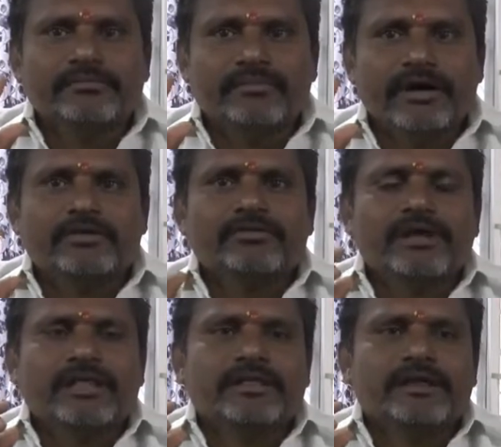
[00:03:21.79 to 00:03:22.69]
మార్కుల
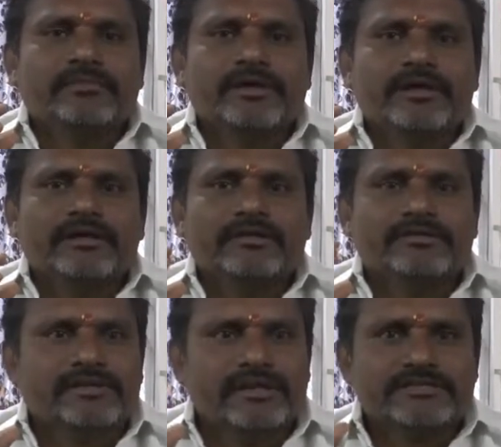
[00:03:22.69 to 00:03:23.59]
ఆధారంగా
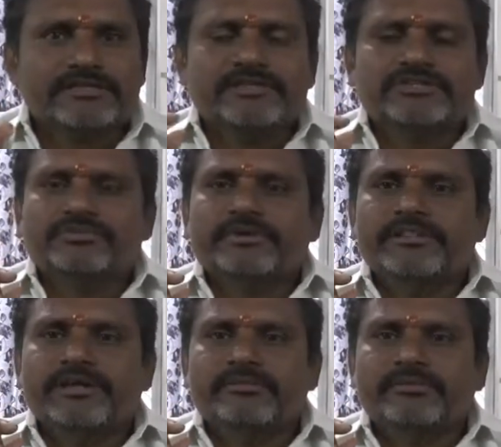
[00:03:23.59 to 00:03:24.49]
సెలక్షన్ లిస్టు
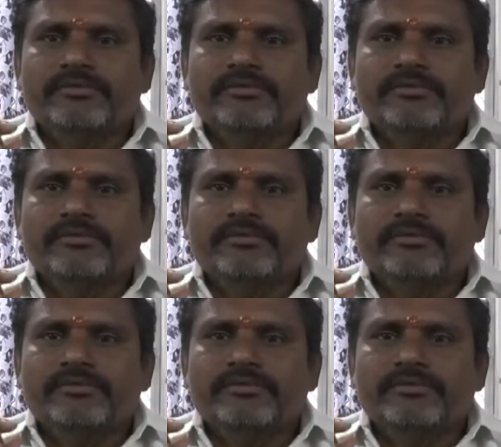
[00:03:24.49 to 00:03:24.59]
పెడతాము